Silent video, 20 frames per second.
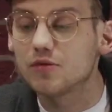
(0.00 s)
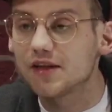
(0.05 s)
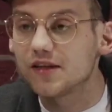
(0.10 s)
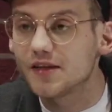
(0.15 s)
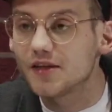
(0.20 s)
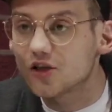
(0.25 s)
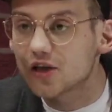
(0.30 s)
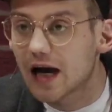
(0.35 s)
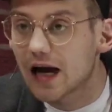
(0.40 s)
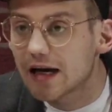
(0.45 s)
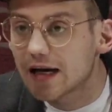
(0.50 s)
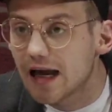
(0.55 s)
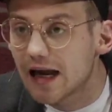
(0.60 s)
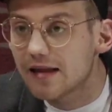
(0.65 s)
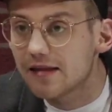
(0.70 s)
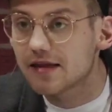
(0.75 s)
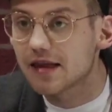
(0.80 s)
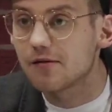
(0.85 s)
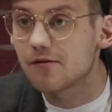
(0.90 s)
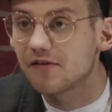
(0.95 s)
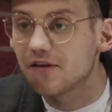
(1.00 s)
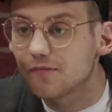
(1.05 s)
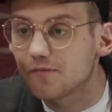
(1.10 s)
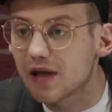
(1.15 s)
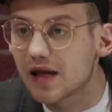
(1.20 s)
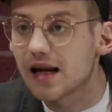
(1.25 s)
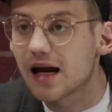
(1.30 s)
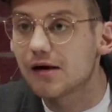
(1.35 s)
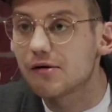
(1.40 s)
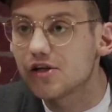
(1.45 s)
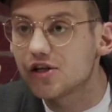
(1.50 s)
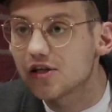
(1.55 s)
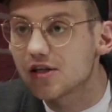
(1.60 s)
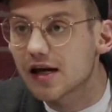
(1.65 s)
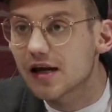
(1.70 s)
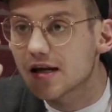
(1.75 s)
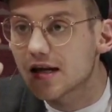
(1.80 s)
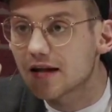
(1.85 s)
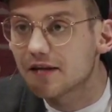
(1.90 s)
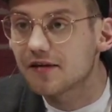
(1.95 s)
jesteś agentem, wspierałeś
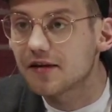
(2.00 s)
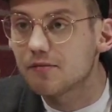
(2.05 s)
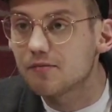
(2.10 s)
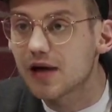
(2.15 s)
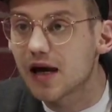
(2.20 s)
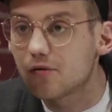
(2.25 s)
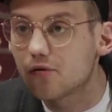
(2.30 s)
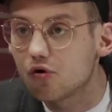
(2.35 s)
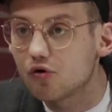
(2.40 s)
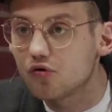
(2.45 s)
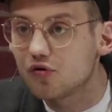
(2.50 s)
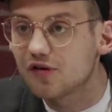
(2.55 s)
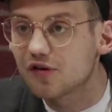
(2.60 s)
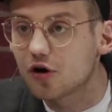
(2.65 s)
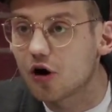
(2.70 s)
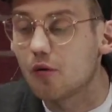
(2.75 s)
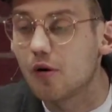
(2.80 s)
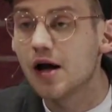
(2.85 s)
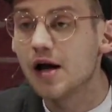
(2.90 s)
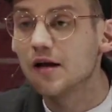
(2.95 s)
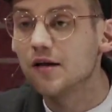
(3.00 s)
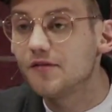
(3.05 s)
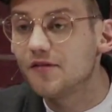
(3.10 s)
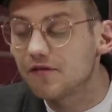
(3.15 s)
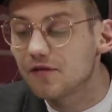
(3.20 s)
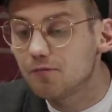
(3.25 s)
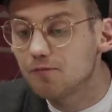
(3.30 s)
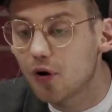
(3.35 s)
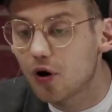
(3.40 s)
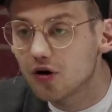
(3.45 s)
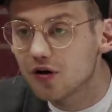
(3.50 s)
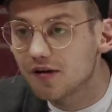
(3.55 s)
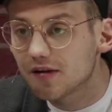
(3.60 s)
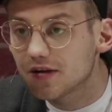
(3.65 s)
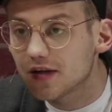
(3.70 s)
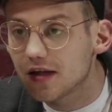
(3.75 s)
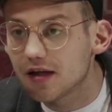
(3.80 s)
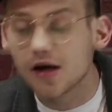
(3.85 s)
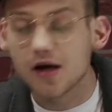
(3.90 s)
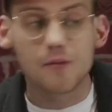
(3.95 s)
narrację białoruską,
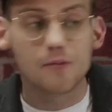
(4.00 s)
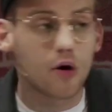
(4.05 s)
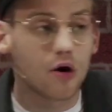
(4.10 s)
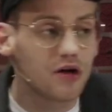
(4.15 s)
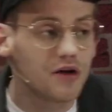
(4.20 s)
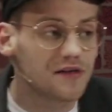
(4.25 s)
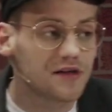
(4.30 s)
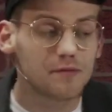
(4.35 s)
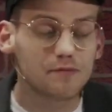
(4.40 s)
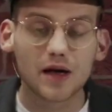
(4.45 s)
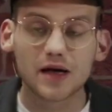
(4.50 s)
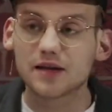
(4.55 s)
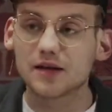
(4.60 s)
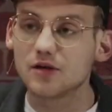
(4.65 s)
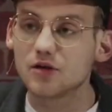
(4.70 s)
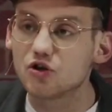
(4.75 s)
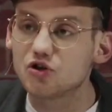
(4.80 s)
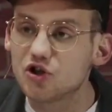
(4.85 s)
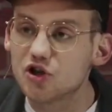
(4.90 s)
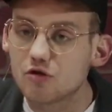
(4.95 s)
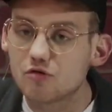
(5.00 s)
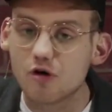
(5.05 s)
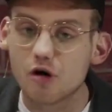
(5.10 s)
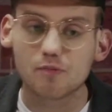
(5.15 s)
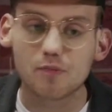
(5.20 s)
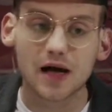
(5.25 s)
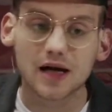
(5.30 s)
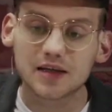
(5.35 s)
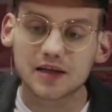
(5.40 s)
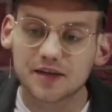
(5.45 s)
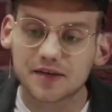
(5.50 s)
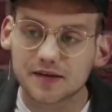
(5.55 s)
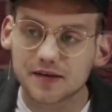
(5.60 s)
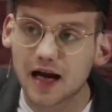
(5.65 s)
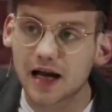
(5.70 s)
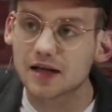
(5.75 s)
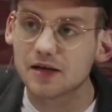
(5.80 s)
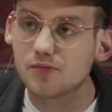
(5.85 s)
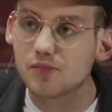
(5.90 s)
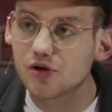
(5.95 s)
Polskie, polscy patrioci, chłopaki
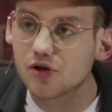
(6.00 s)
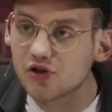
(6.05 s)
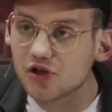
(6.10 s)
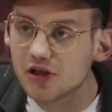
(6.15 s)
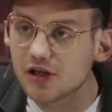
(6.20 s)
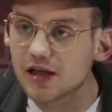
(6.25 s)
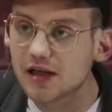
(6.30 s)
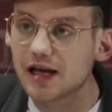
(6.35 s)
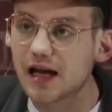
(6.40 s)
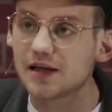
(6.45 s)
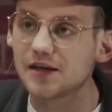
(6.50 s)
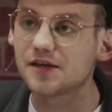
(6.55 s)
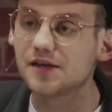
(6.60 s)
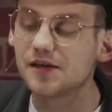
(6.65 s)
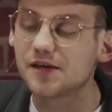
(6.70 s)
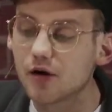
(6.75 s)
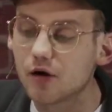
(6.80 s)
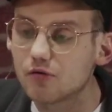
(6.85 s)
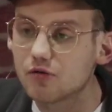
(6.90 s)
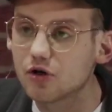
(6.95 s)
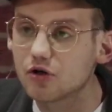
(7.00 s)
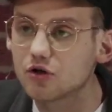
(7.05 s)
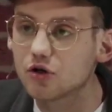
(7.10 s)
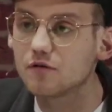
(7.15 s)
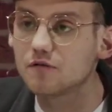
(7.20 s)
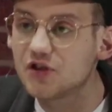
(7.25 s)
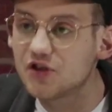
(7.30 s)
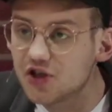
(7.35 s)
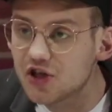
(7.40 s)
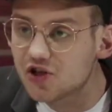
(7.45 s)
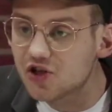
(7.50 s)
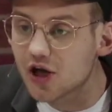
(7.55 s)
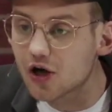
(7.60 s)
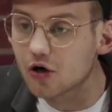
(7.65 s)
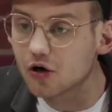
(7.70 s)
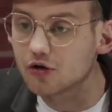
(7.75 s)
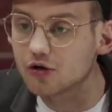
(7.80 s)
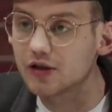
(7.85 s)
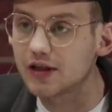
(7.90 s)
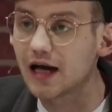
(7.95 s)
stali, bronili granicy, są gotowi życie
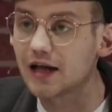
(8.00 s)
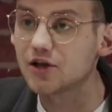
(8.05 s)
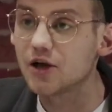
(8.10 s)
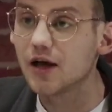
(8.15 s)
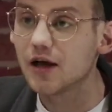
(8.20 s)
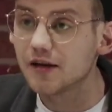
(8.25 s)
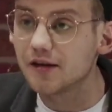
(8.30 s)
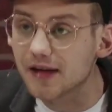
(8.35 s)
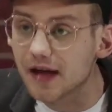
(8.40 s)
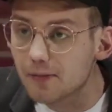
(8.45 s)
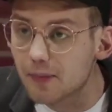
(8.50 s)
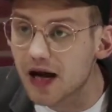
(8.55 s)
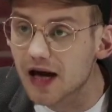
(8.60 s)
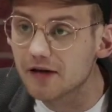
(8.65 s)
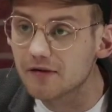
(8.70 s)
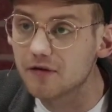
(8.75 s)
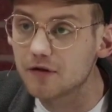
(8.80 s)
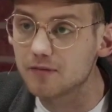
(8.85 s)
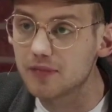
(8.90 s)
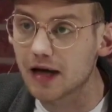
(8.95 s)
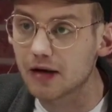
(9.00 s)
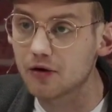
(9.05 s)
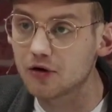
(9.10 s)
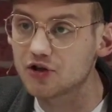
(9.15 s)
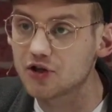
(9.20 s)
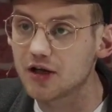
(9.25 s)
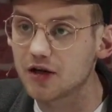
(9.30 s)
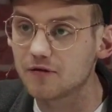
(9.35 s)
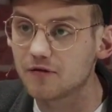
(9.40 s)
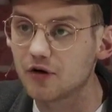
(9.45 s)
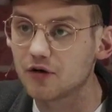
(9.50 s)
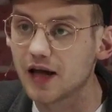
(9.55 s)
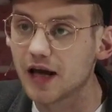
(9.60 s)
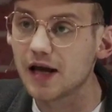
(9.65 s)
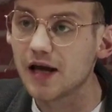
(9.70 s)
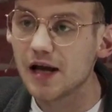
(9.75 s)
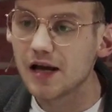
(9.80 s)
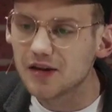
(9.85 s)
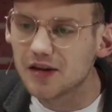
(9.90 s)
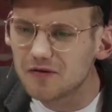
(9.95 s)
oddać za barwy biało-czerwone.
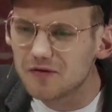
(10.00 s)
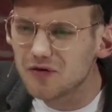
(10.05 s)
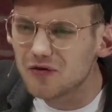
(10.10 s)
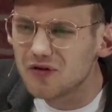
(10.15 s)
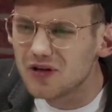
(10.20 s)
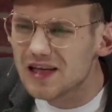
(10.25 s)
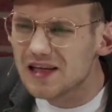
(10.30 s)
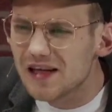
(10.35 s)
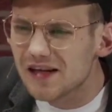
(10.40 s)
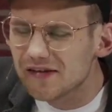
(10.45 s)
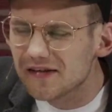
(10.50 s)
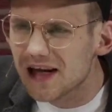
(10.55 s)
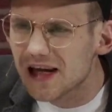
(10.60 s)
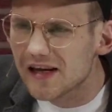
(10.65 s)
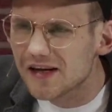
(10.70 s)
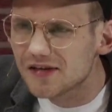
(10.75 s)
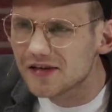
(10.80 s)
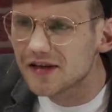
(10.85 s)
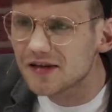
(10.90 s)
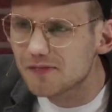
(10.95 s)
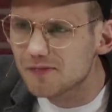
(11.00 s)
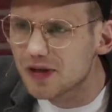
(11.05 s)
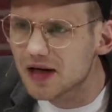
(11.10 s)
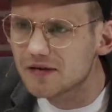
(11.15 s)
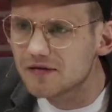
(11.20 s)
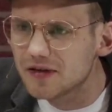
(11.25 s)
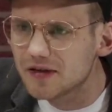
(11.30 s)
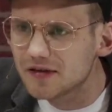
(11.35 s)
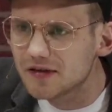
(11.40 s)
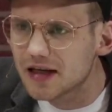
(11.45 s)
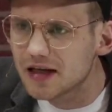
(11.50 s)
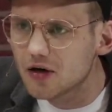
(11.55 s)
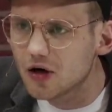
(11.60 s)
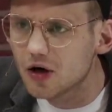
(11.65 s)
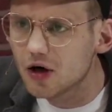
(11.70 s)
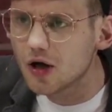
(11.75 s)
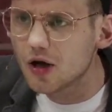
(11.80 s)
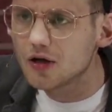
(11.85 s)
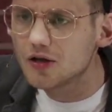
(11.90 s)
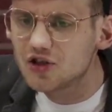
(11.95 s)
Ty w ogóle nie zdajesz sobie sprawy z
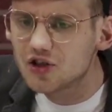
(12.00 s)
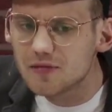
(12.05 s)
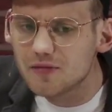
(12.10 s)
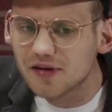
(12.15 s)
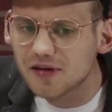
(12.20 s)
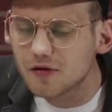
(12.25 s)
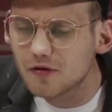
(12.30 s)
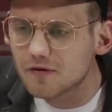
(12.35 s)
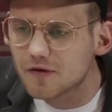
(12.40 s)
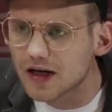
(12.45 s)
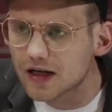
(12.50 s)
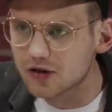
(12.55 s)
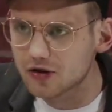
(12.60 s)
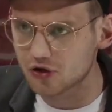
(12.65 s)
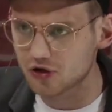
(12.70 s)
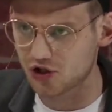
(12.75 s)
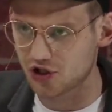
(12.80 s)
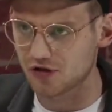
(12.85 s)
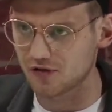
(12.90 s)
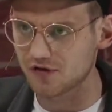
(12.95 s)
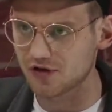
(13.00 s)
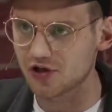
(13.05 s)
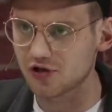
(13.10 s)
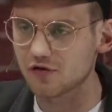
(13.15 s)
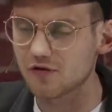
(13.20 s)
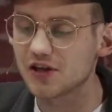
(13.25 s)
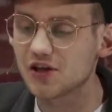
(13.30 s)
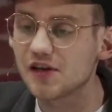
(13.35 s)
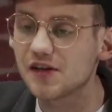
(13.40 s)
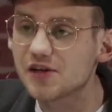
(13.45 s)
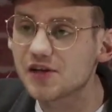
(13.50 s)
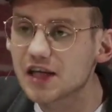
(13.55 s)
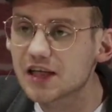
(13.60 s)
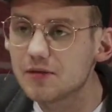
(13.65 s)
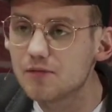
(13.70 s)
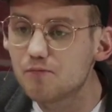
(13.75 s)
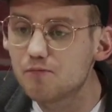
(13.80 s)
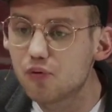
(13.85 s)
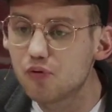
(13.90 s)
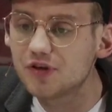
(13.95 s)
tego, czym są wartości w życiu. Właśnie jesteś
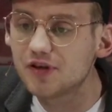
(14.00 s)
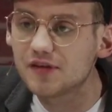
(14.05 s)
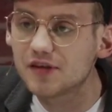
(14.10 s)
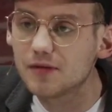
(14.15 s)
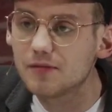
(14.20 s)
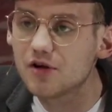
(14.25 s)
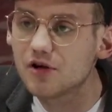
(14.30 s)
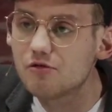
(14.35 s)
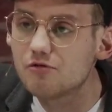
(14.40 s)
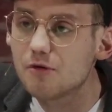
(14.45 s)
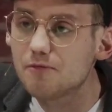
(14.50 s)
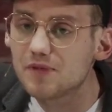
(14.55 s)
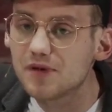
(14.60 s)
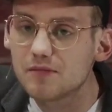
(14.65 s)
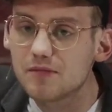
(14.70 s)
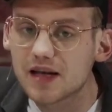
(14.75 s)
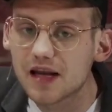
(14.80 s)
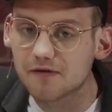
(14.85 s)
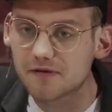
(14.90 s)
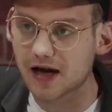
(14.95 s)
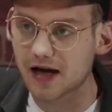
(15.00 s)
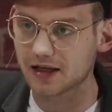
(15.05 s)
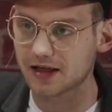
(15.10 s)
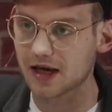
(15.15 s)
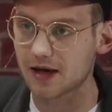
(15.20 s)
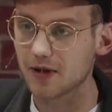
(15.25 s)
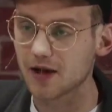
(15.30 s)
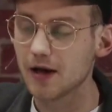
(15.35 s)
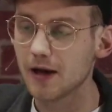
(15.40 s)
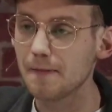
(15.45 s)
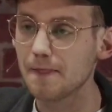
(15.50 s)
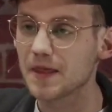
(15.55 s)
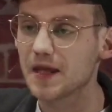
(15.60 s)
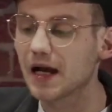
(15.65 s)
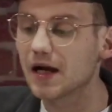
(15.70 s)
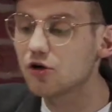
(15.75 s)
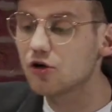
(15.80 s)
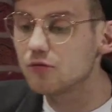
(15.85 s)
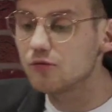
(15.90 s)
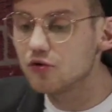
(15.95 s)
takim pustym, głupim lewakiem.
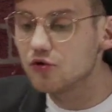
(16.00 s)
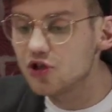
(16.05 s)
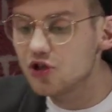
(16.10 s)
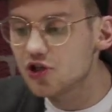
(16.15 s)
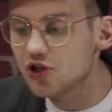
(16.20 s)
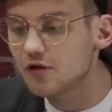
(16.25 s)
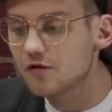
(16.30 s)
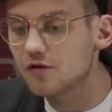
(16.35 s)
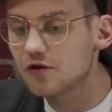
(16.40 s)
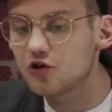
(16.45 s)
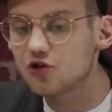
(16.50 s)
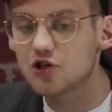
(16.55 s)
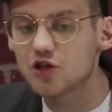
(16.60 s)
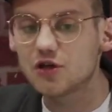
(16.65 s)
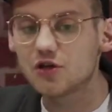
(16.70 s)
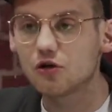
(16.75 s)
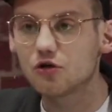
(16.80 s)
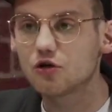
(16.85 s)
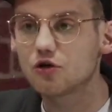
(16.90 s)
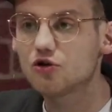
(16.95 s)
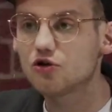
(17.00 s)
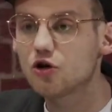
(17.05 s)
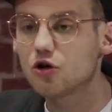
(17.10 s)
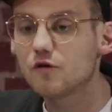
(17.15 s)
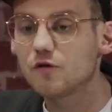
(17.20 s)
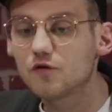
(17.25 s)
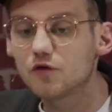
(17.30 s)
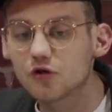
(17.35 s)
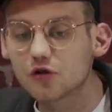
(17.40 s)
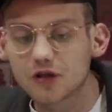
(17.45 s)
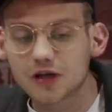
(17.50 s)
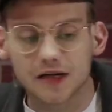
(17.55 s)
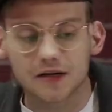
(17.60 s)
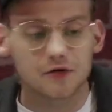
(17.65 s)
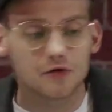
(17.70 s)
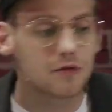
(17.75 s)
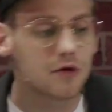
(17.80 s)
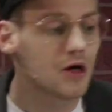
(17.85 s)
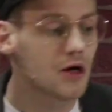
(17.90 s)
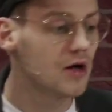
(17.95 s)
Jak komuniści wchodzili do kościołów, to od
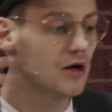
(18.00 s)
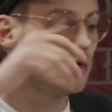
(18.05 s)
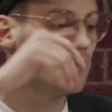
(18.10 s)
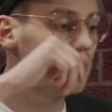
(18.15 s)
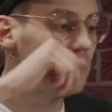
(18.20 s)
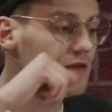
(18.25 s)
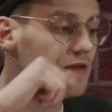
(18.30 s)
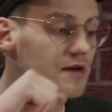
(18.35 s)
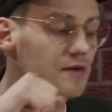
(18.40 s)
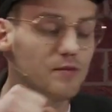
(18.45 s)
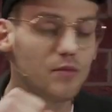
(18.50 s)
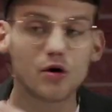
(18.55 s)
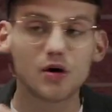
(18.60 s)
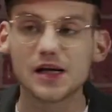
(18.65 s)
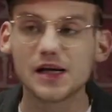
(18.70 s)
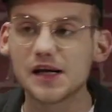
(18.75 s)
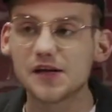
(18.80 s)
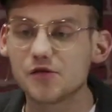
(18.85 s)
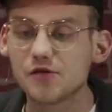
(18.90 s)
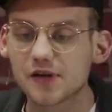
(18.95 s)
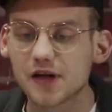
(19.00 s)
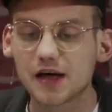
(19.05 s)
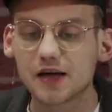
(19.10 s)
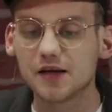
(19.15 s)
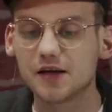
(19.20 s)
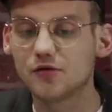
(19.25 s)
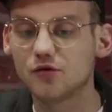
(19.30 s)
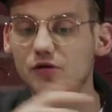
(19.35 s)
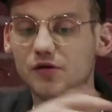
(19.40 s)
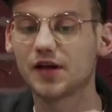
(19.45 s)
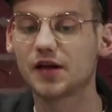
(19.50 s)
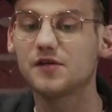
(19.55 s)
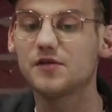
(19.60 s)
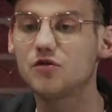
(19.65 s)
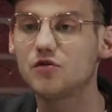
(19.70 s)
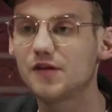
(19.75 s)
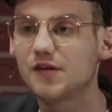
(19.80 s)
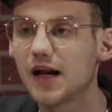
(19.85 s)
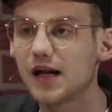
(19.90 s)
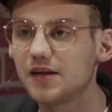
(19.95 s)
razu y, symbole Jezusa Chrystusa
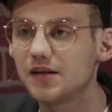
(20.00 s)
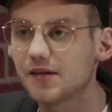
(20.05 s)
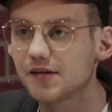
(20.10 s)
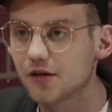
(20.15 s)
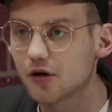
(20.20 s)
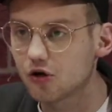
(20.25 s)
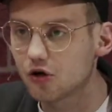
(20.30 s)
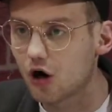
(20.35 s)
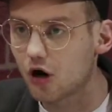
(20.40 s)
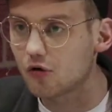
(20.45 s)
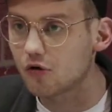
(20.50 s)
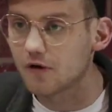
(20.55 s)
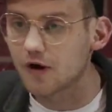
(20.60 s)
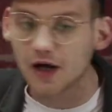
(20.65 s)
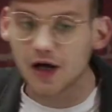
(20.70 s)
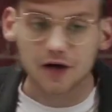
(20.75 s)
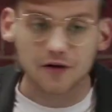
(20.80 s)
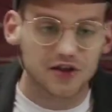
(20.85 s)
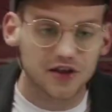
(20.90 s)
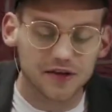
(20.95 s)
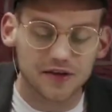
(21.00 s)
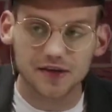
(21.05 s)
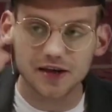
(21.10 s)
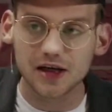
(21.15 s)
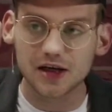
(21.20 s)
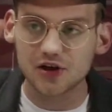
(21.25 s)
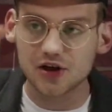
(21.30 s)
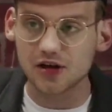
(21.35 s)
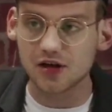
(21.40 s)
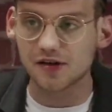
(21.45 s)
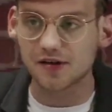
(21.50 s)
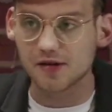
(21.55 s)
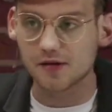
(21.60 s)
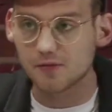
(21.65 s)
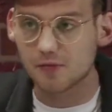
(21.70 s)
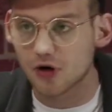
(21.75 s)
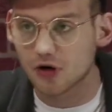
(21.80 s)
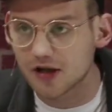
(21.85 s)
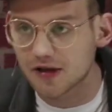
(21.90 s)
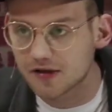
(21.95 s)
zrzucali z cokołów. Wszystkie chcieli
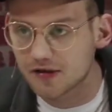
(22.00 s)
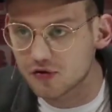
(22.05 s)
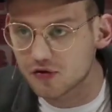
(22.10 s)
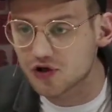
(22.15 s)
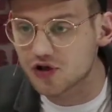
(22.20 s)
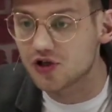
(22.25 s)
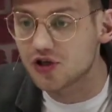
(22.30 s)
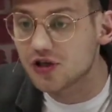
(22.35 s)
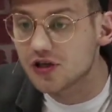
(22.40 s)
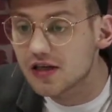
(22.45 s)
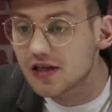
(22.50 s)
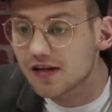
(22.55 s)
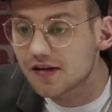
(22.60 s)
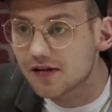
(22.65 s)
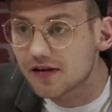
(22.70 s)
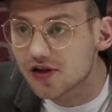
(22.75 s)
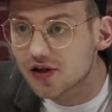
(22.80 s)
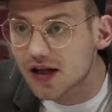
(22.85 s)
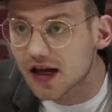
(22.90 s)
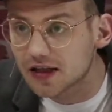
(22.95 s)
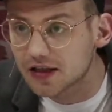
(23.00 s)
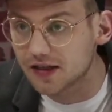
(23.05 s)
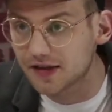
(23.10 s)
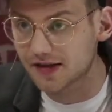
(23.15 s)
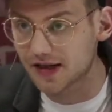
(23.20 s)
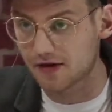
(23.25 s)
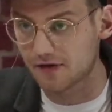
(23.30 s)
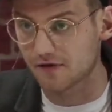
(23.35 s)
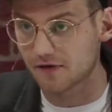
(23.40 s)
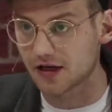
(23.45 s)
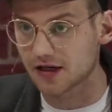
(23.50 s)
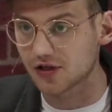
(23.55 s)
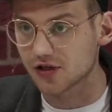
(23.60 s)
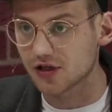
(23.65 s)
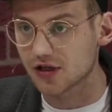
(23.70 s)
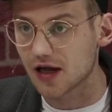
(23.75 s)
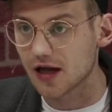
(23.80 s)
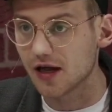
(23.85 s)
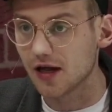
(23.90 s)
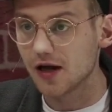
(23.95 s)
symbole zrzucić i ty jesteś taki sam
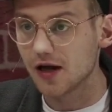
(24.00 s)
właśnie.